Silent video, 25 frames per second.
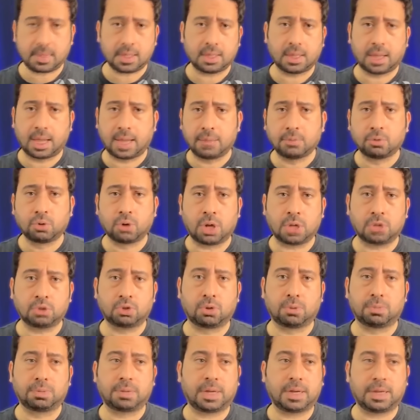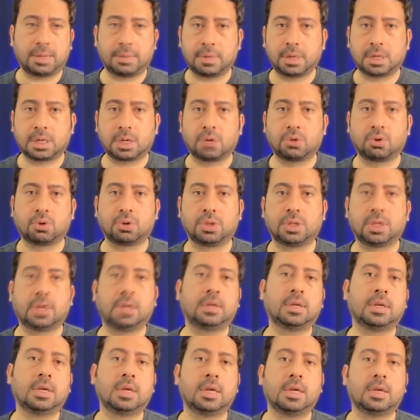Hem duran toplar hem akan
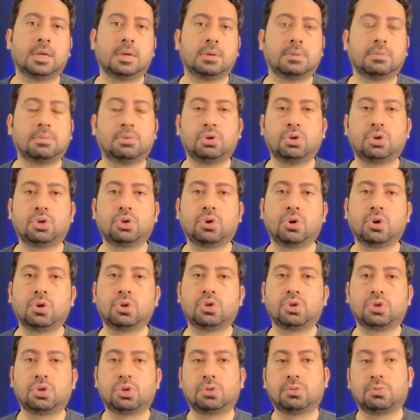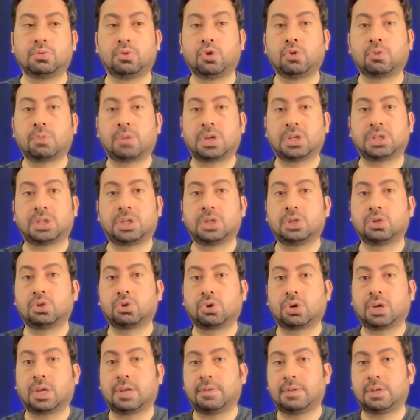oyunda bu iki oyuncu büyük maçlar için
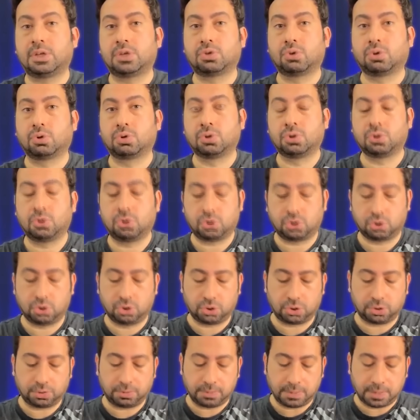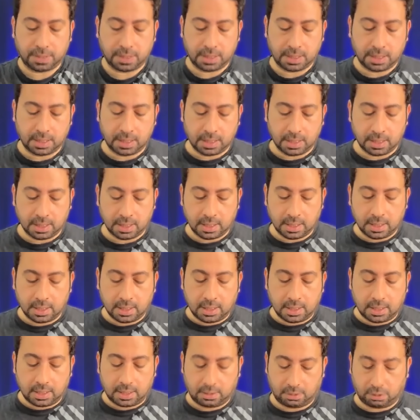çok elverişli olduğunu düşünüyorum.
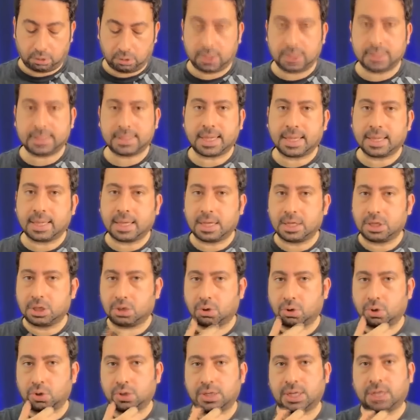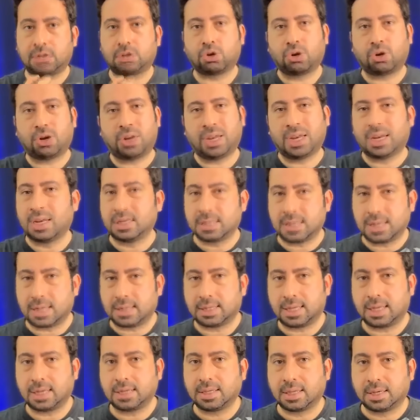E, orta sahaya gelecek olursak Torreira'nın
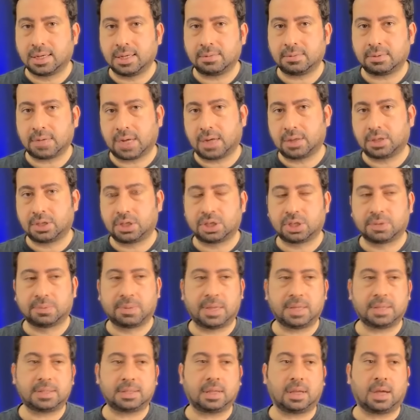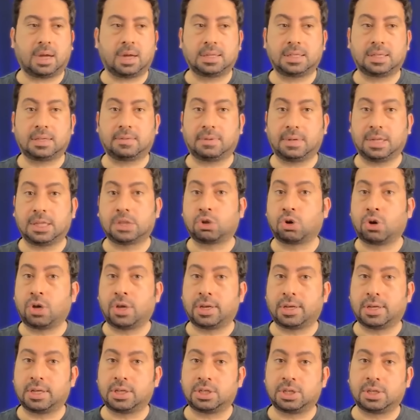zaten yeri tartışılmaz. Artık ve de
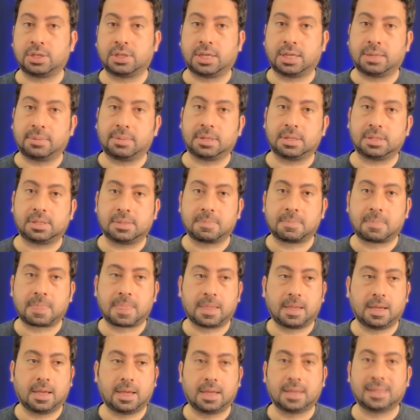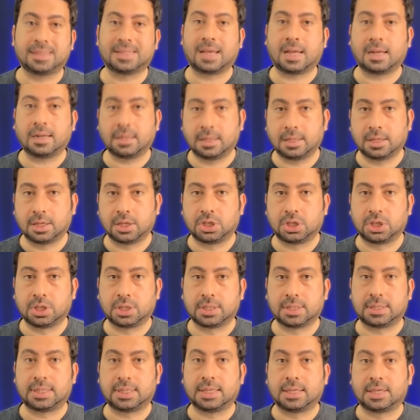Torreira için yeni bir e, sahne de
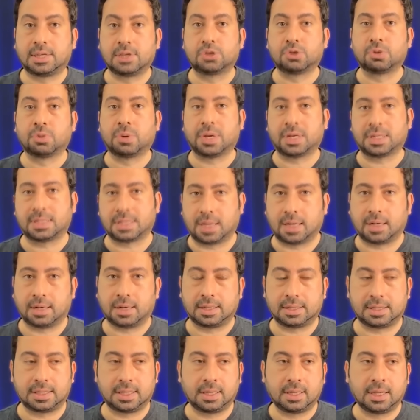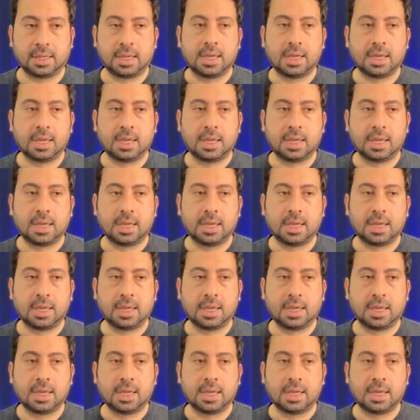açıldı. 8 numara sahnesi.